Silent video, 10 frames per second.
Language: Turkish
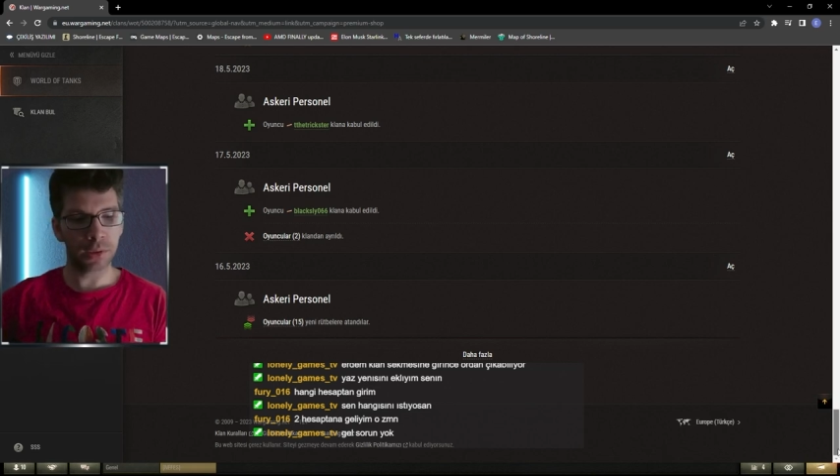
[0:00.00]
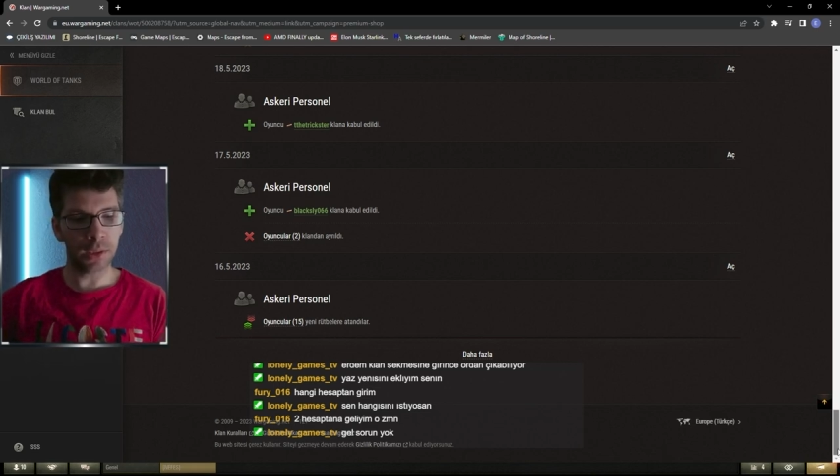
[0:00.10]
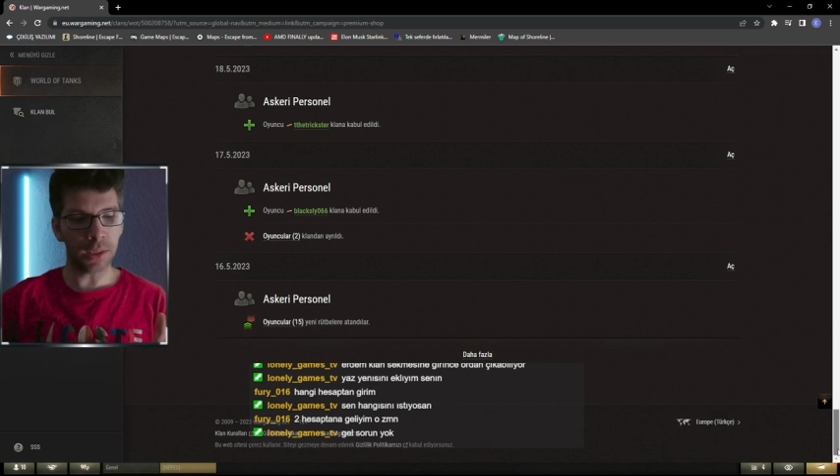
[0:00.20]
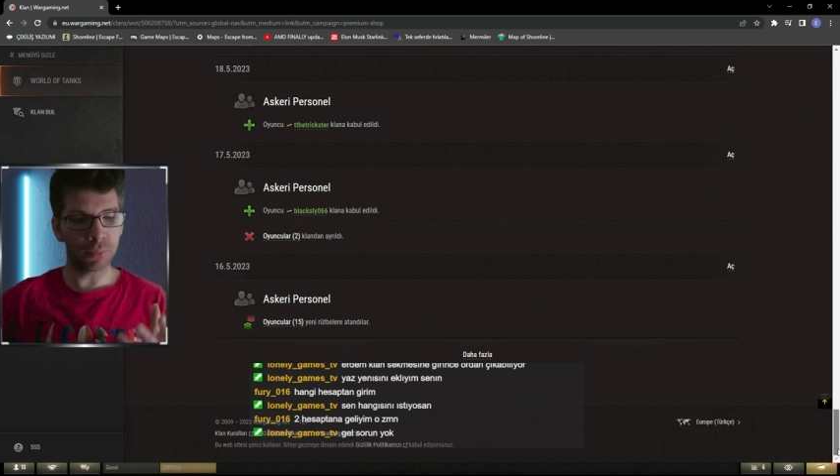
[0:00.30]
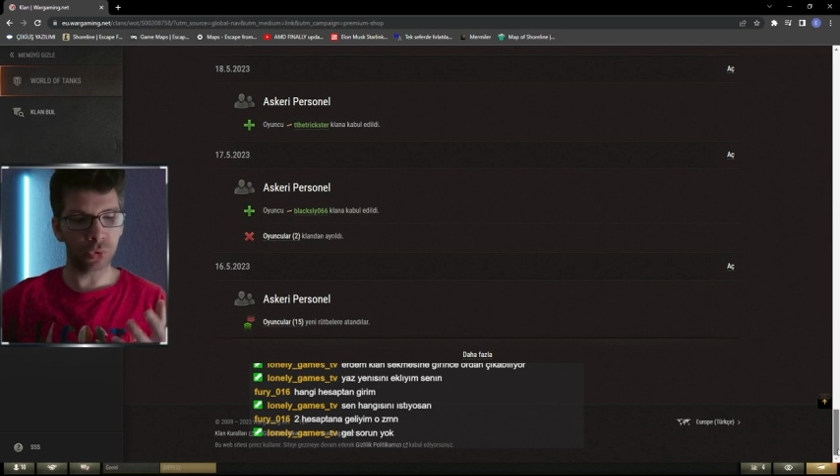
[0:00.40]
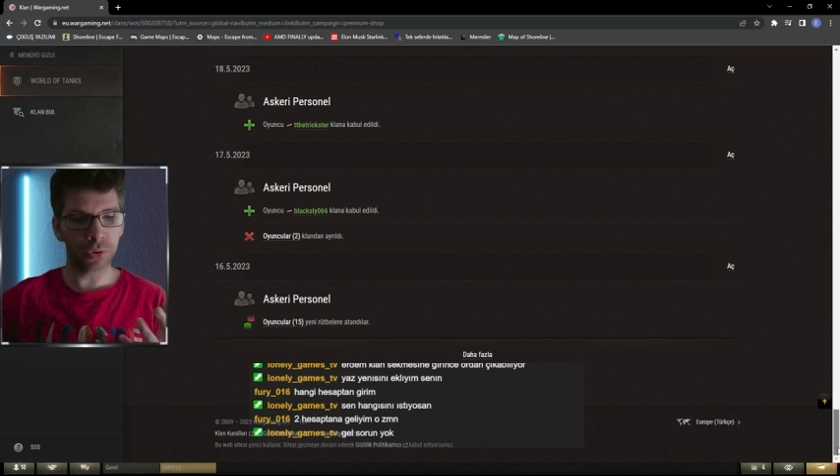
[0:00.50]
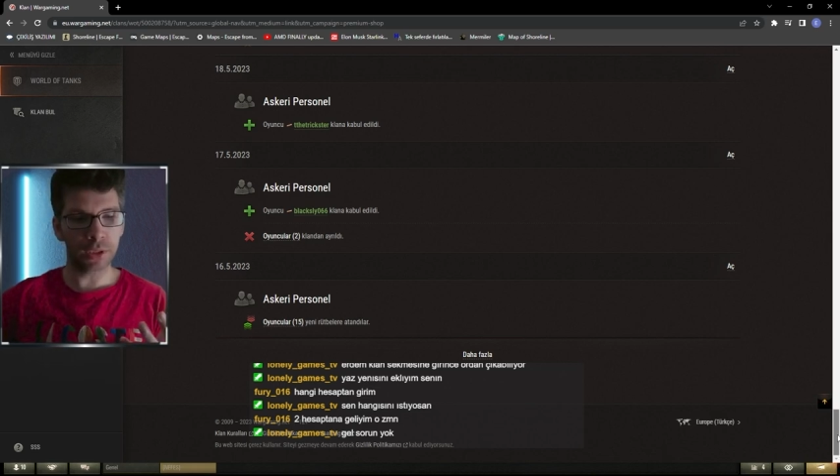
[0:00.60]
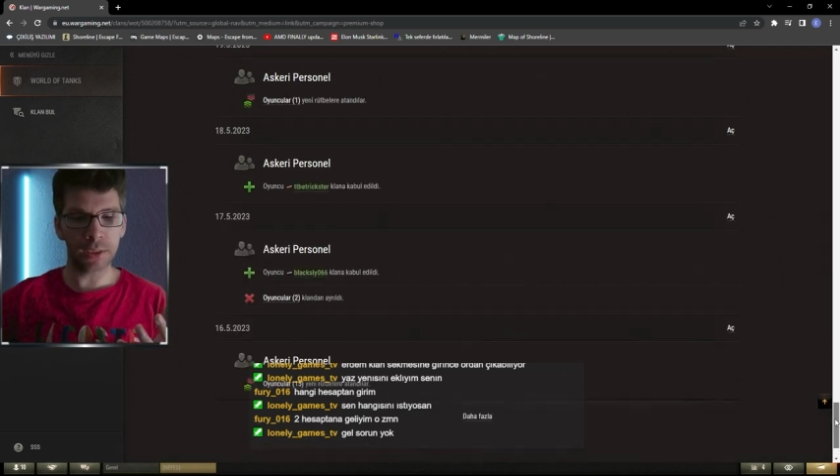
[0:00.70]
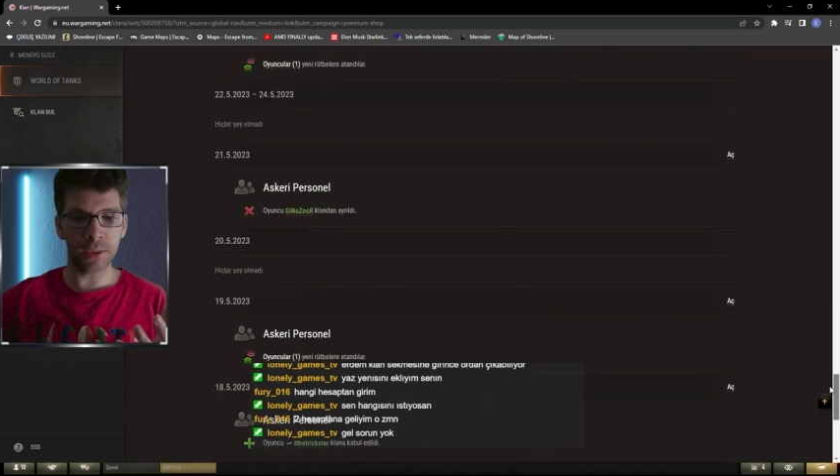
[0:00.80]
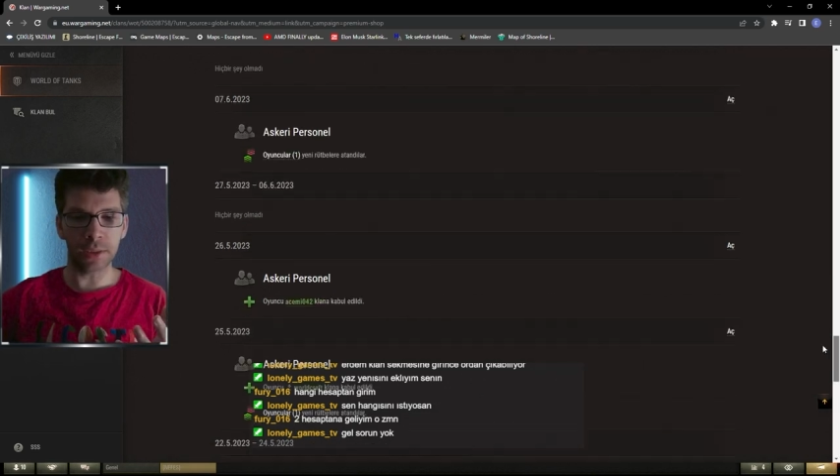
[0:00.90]
klambul,
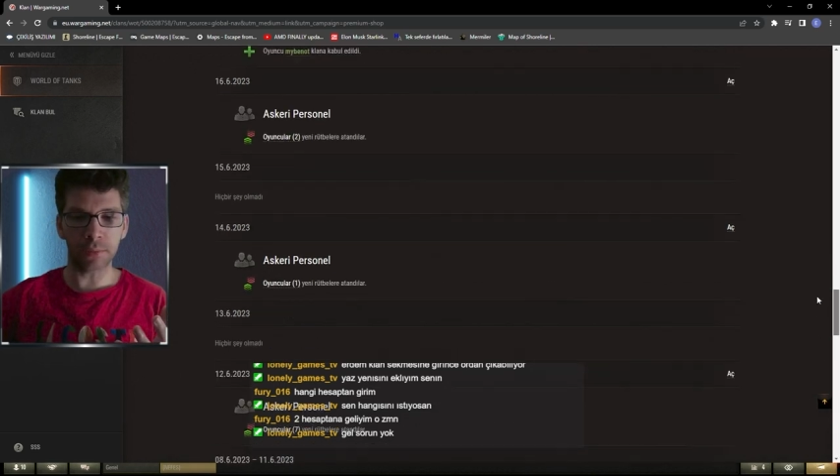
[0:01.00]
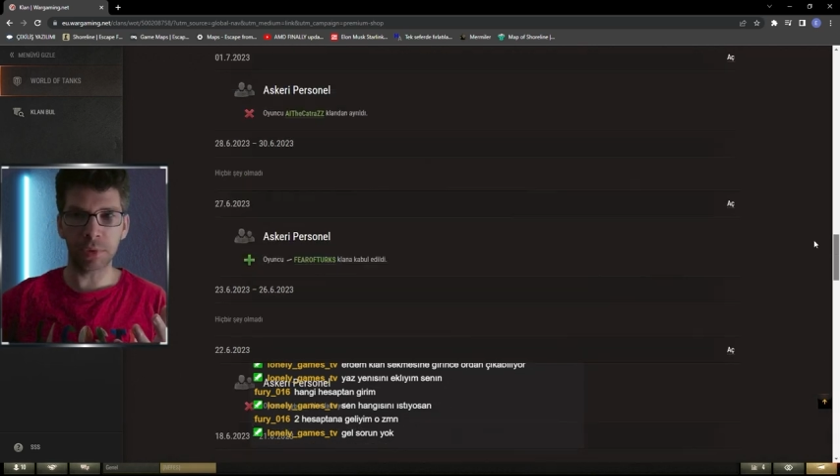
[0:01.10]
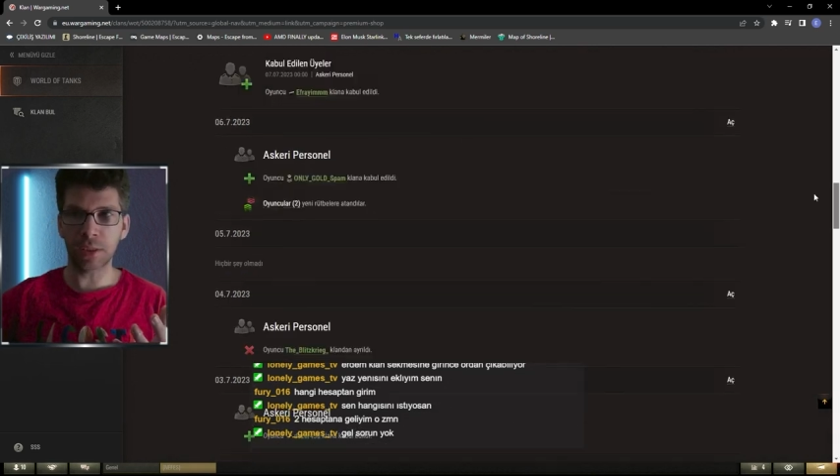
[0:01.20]
gizlilik,